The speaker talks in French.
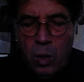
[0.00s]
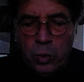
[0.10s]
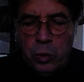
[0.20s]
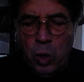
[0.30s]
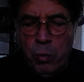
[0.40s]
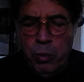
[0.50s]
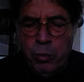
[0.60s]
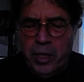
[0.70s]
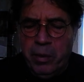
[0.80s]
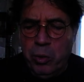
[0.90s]

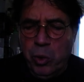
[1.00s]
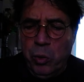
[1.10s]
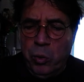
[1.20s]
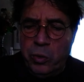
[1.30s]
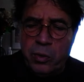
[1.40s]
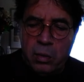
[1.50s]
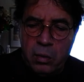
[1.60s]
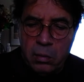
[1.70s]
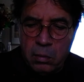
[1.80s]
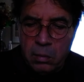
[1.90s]
Dibius.
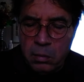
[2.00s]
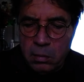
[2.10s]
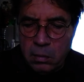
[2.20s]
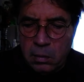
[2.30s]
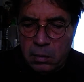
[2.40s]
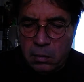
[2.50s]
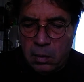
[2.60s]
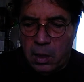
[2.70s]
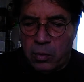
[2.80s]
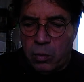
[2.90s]

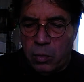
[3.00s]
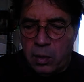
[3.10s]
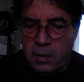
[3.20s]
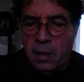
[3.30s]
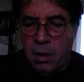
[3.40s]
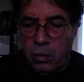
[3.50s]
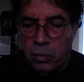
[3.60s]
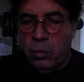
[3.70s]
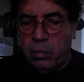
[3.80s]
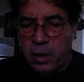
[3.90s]
Alasco, tressaillant,
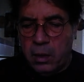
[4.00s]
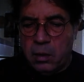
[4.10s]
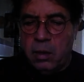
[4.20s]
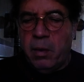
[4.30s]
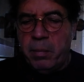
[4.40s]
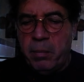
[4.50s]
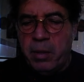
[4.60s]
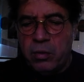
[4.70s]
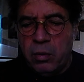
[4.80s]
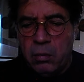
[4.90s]
Dieu, mais qui m'appelle par
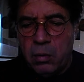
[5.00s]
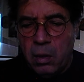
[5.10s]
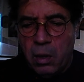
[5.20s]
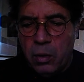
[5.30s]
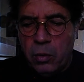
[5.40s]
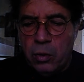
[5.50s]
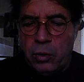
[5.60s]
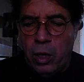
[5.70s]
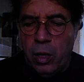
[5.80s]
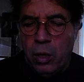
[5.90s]
ce nom
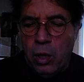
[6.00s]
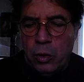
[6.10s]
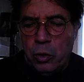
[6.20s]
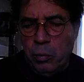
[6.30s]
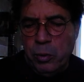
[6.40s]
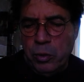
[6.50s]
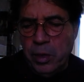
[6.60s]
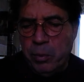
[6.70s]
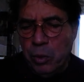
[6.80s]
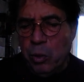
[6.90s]
Docteur
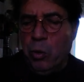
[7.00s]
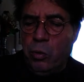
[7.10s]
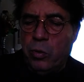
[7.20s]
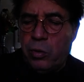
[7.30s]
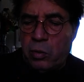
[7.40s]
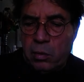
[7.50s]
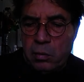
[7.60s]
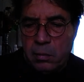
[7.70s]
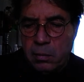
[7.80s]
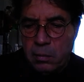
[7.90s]
Dibius !»
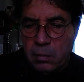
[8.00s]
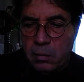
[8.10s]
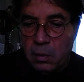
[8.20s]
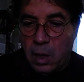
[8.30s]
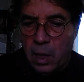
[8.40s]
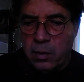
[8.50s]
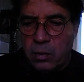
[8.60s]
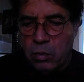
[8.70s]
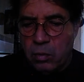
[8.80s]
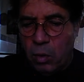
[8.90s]

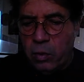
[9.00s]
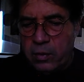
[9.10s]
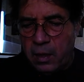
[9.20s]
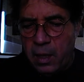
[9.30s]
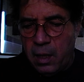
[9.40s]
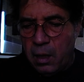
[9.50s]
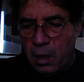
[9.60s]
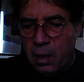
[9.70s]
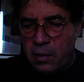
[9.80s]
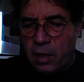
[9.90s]
Alasco, oh, ciel,
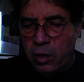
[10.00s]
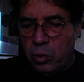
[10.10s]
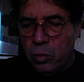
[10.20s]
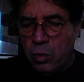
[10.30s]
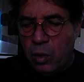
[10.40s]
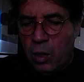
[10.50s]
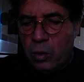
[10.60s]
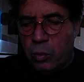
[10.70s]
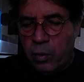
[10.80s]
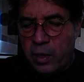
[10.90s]
c'est le nom
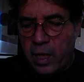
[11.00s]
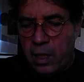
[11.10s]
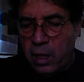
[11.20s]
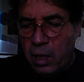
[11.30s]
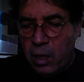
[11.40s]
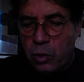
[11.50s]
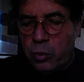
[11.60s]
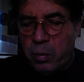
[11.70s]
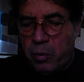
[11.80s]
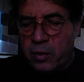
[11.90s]
sous lequel je
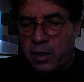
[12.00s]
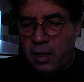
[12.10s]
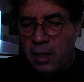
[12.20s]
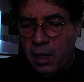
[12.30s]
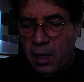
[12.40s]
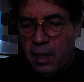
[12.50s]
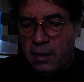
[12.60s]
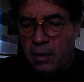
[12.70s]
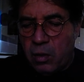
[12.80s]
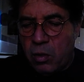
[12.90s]
suis proscrit, et
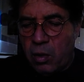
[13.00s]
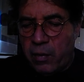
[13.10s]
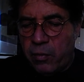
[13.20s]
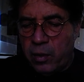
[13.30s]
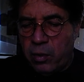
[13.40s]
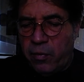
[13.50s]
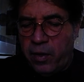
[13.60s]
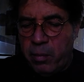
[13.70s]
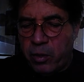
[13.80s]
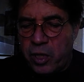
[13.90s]
c'est encore la voix de
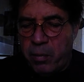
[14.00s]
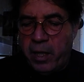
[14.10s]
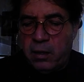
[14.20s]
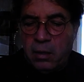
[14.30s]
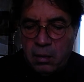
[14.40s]
Fleber Jebet.